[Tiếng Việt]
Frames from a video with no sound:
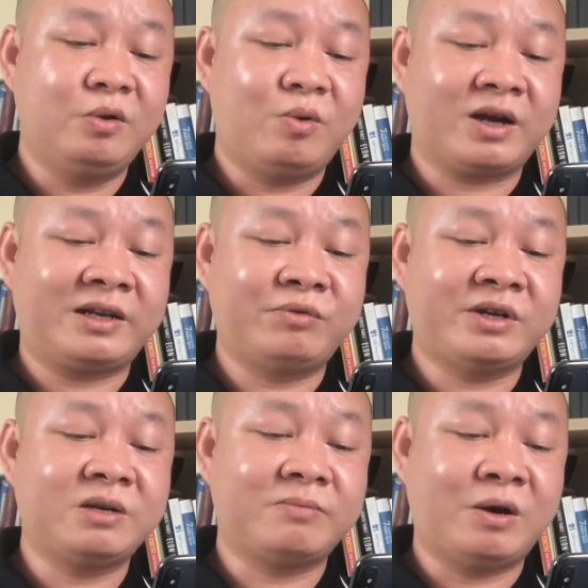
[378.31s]
hoặc nếu đã
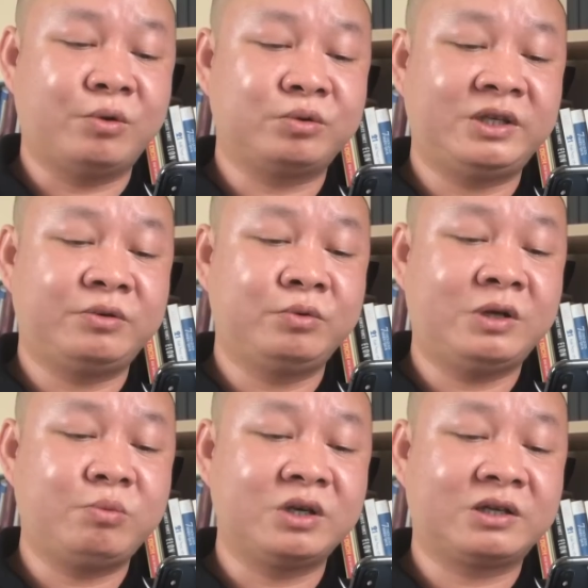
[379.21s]
được bầu thì cũng
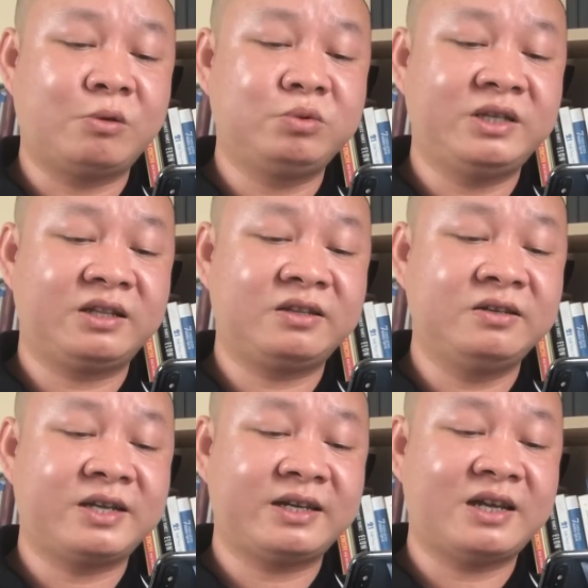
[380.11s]
không được công nhận
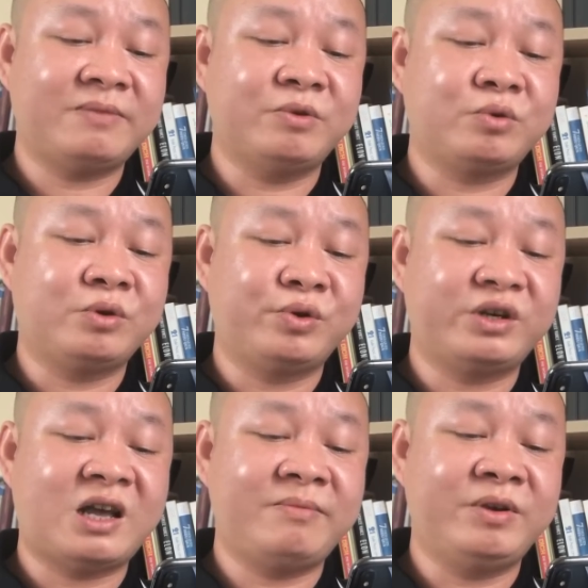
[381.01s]
tư cách đại biểu quốc hội
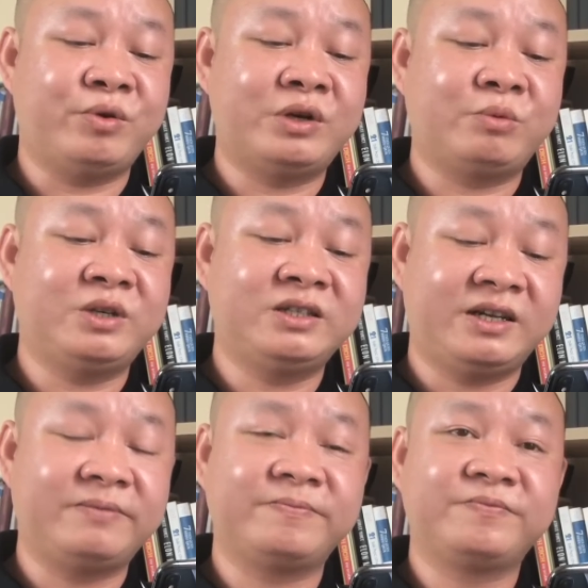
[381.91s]
đại biểu hội đồng nhân dân